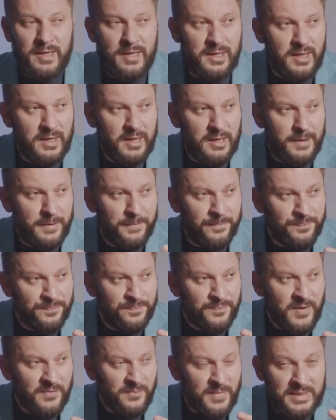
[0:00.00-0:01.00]
э,
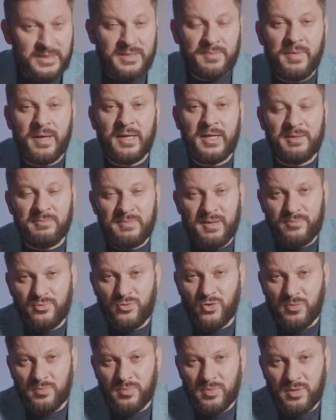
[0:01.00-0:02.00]
максимальном
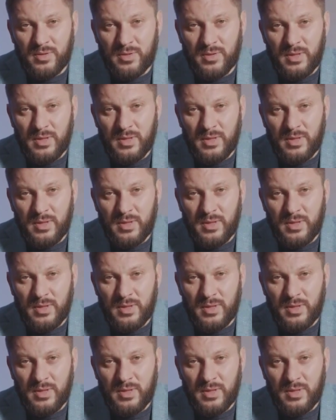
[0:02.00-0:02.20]
объеме.